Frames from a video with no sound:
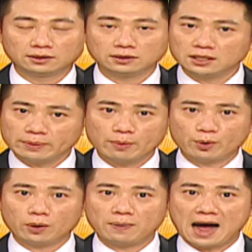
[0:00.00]
你根本不
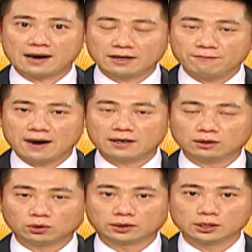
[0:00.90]
用怕，你反而要
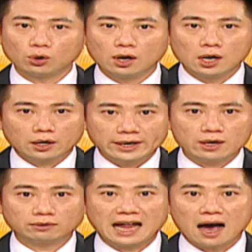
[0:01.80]
懂得说，利
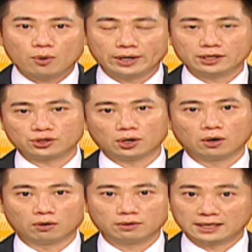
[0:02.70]
用拉回的时
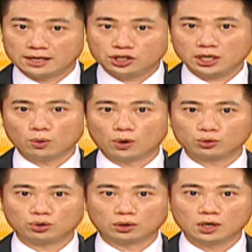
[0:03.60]
候人气我
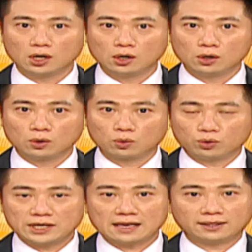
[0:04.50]
取，股
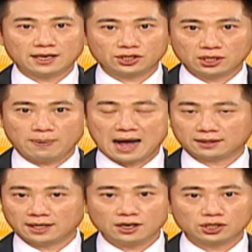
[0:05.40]
价跌十趴、
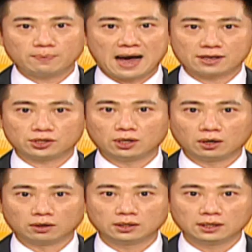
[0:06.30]
跌二十趴的时
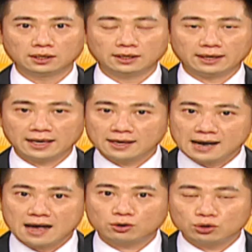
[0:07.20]
候，你应
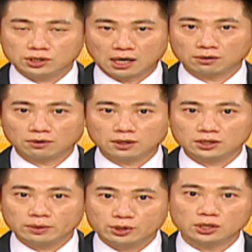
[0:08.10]
该要去找
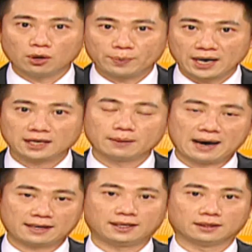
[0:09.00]
是不是有便宜的
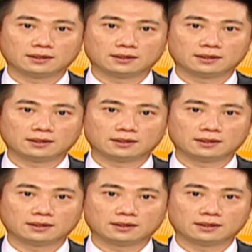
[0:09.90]
买点，